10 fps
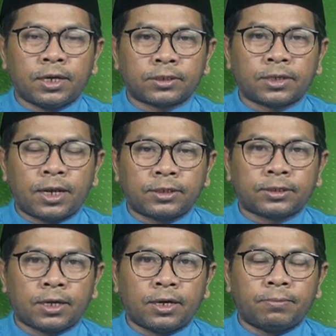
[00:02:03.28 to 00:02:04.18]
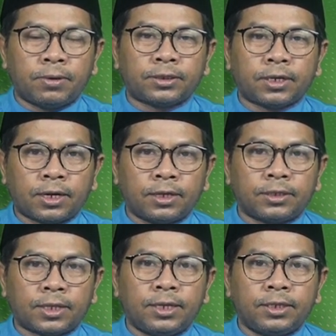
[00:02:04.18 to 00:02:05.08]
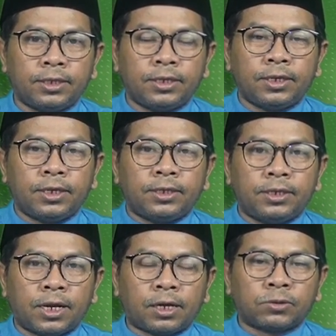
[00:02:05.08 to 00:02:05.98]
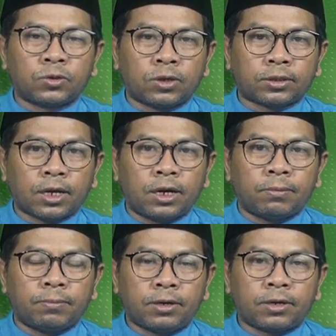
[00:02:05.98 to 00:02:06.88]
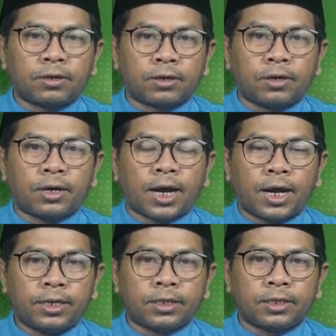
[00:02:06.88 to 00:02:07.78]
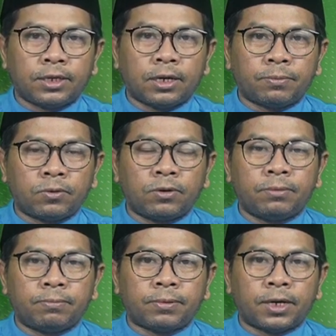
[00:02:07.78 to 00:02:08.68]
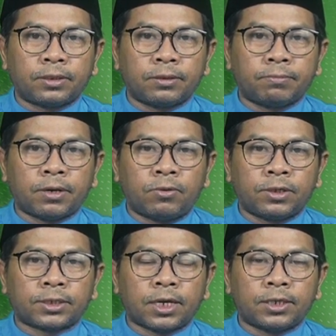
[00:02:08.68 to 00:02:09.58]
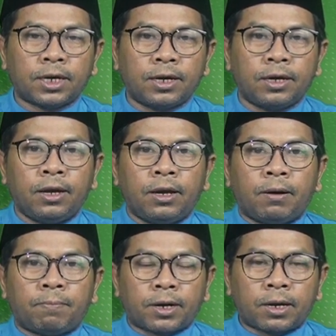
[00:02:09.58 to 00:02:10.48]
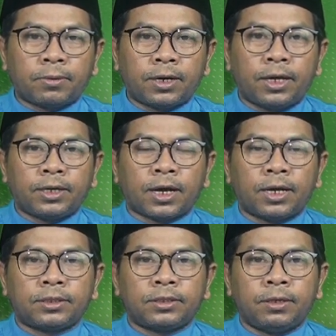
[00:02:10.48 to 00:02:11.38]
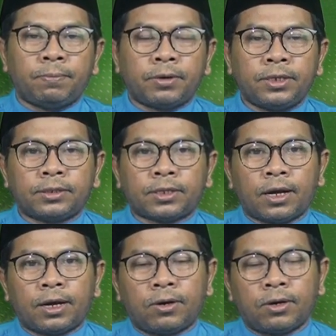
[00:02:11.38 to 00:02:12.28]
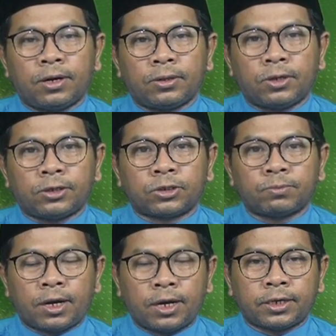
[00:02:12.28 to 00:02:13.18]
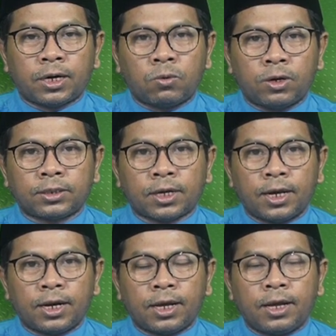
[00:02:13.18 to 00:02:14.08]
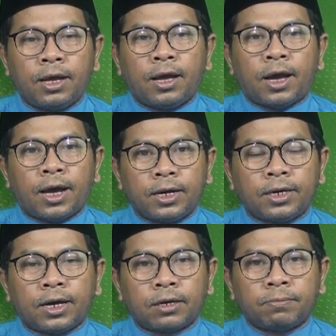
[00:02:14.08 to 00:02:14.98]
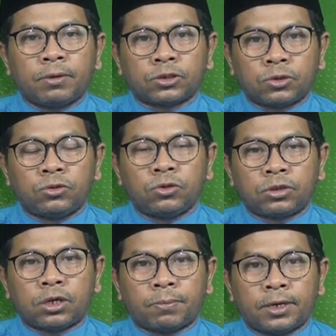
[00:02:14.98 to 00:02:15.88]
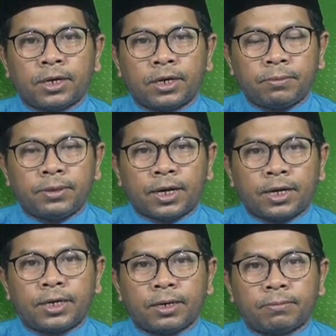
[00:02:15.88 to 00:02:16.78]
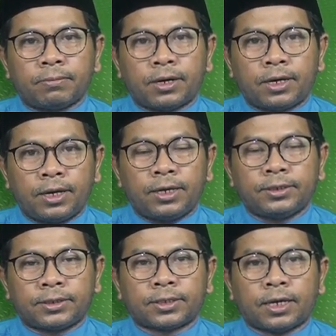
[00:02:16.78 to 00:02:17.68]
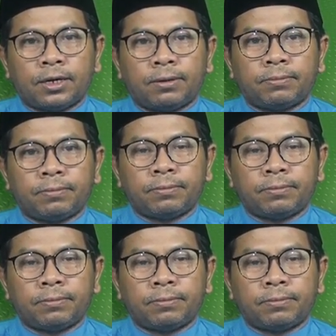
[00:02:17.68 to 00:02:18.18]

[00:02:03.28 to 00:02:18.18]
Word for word: yang telah saya bacakan tadi di dalam surat Al-Baqarah ayat 34 bahwasanya para malaikat diperintah oleh Allah Subhanahu wa taala agar bersujud kepada Nabi Adam alaihissalam.